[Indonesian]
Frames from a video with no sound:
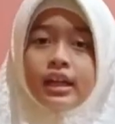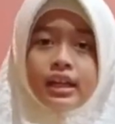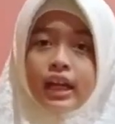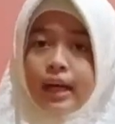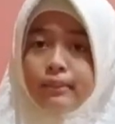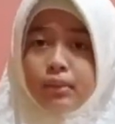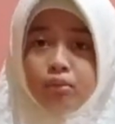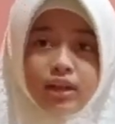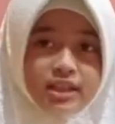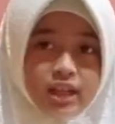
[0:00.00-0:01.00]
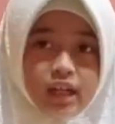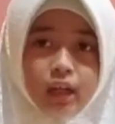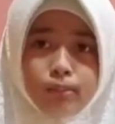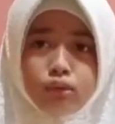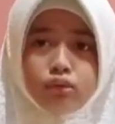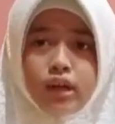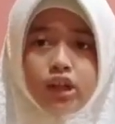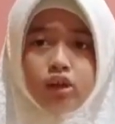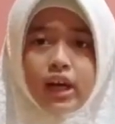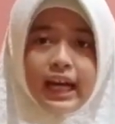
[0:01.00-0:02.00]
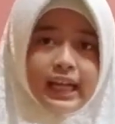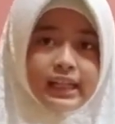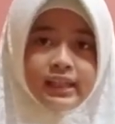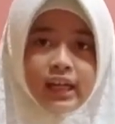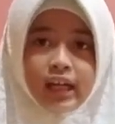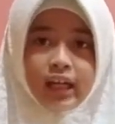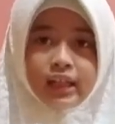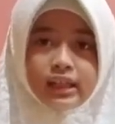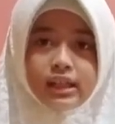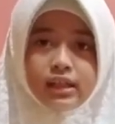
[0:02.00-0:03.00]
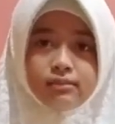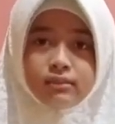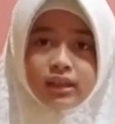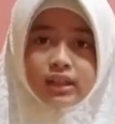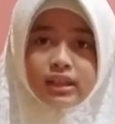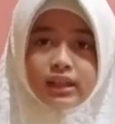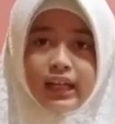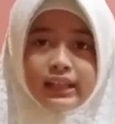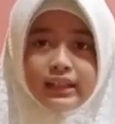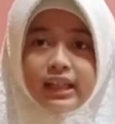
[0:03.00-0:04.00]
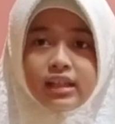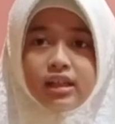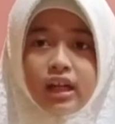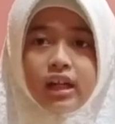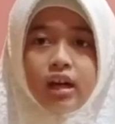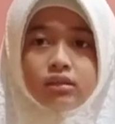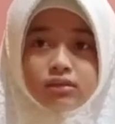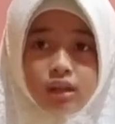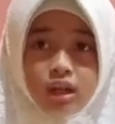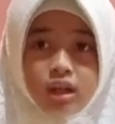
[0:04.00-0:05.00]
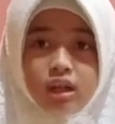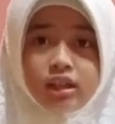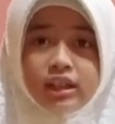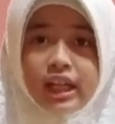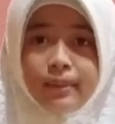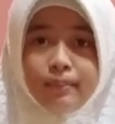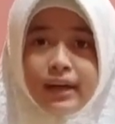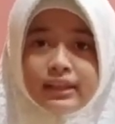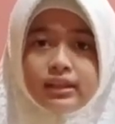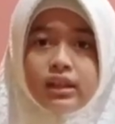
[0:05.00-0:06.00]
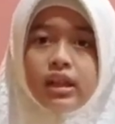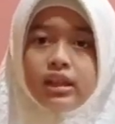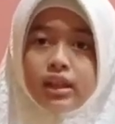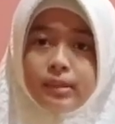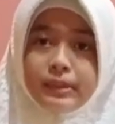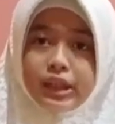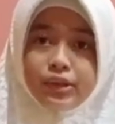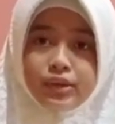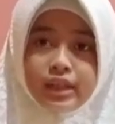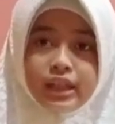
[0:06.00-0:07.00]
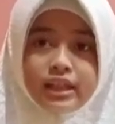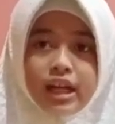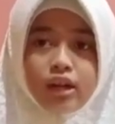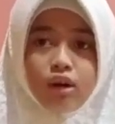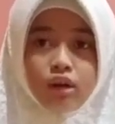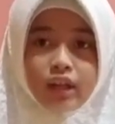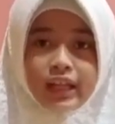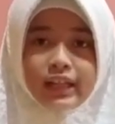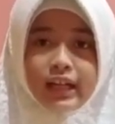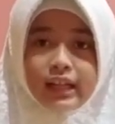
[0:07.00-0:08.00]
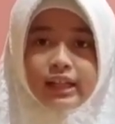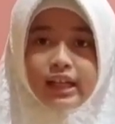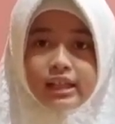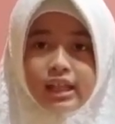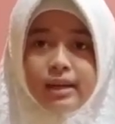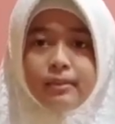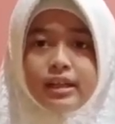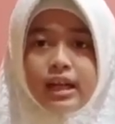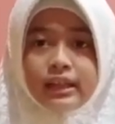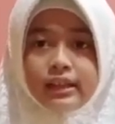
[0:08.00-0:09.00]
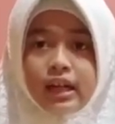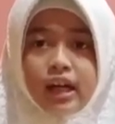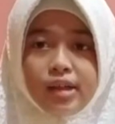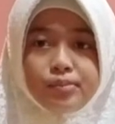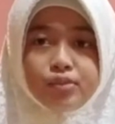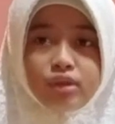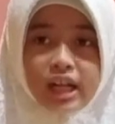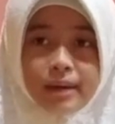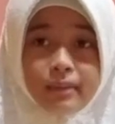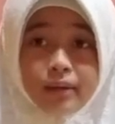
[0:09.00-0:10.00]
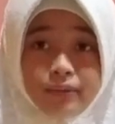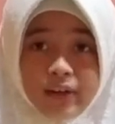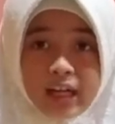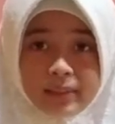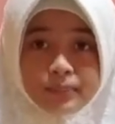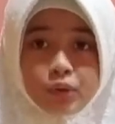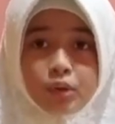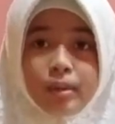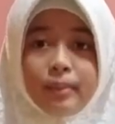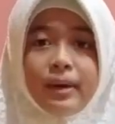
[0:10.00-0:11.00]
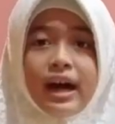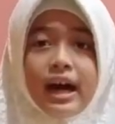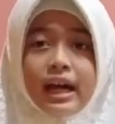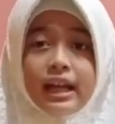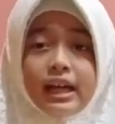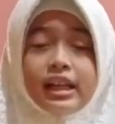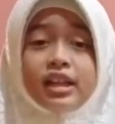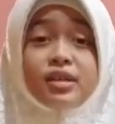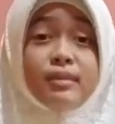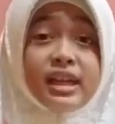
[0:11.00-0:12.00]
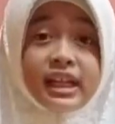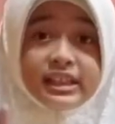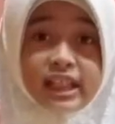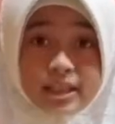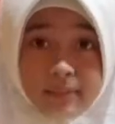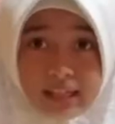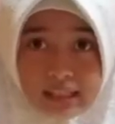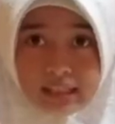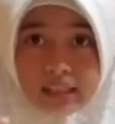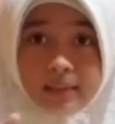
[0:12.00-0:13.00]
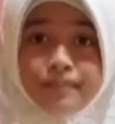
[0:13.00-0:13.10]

Dengan berpuasa, kebutuhan rohani akan kedekatan dengan Allah dapat terpenuhi dan oleh karenanya mendatangkan pula manfaat berupa pahala dan kebaikan jasmani.